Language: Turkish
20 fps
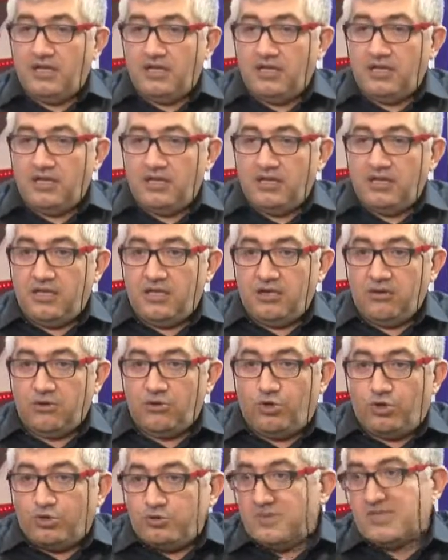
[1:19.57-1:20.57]
Ee,
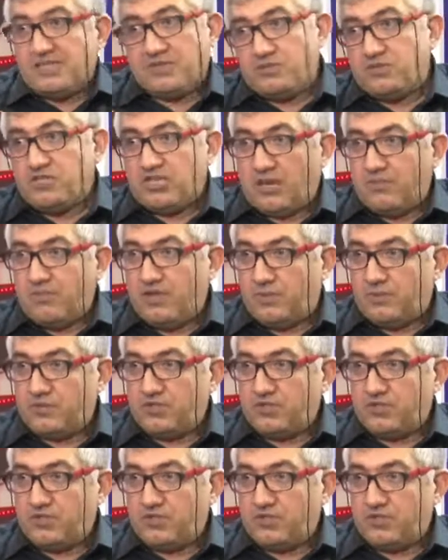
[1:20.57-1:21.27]
kozmetik bir şey mi